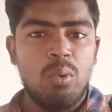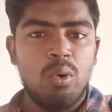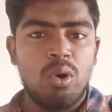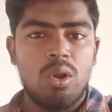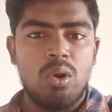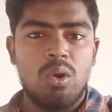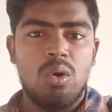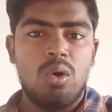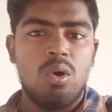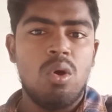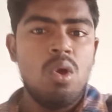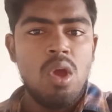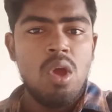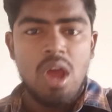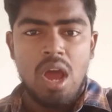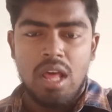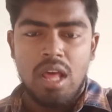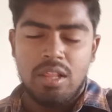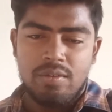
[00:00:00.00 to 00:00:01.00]
போடணும்
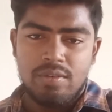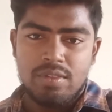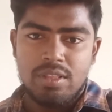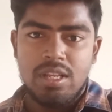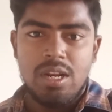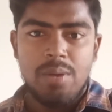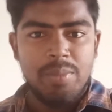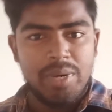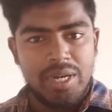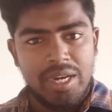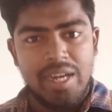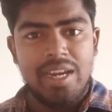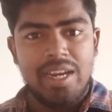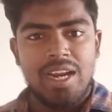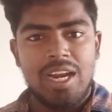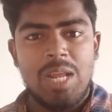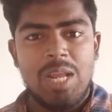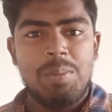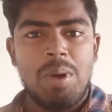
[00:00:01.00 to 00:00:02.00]
அதை வந்து நம்ம
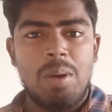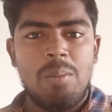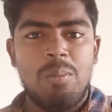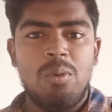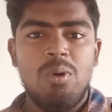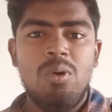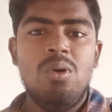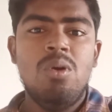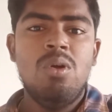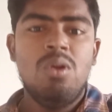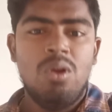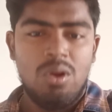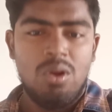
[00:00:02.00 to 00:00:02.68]
டீட்டெயிலாக பார்ப்போம்